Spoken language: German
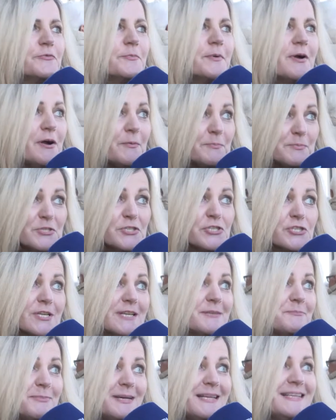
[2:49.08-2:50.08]
überhaupt ein
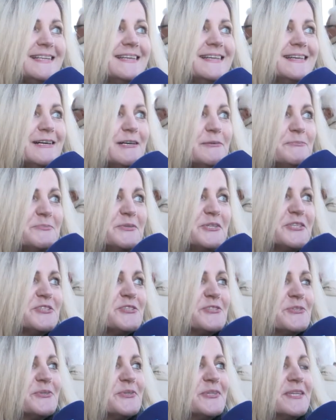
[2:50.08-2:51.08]
Stadtpalais haben hier in
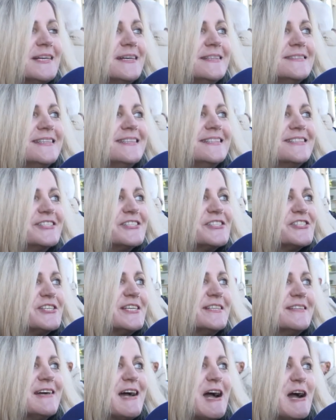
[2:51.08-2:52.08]
Stuttgart. Andere
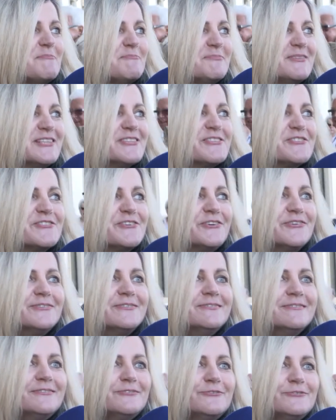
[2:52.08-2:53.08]
Städte haben das schon.
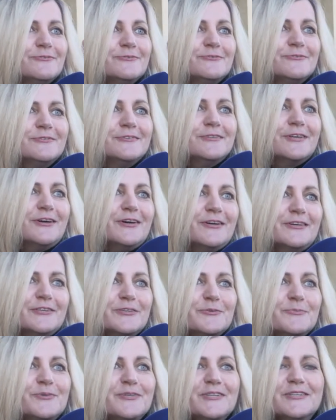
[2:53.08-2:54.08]
Und ja,
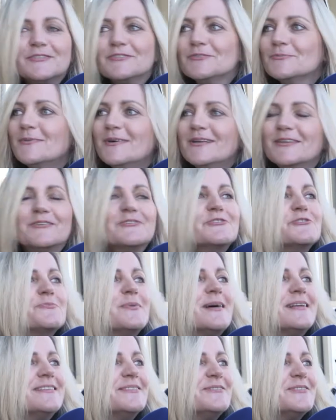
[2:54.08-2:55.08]
ich bin jetzt mal
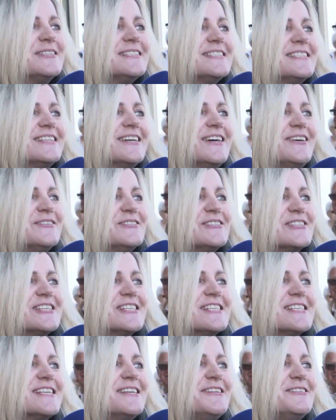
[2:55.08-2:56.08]
gespannt, was hier
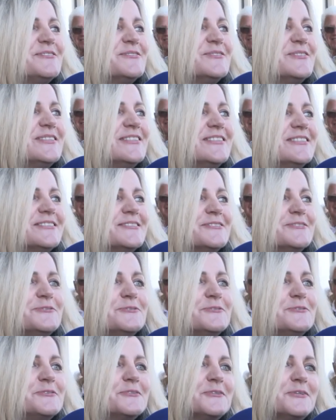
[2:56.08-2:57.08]
ausgestellt wird.
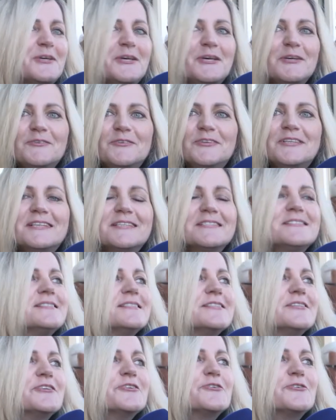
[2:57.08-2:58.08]
Und wie
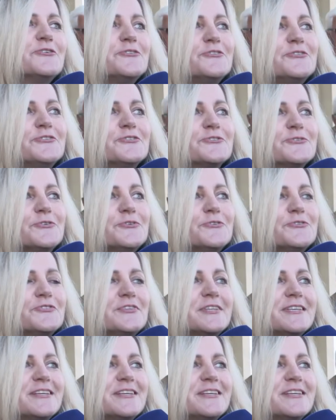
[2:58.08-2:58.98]
das sich künftig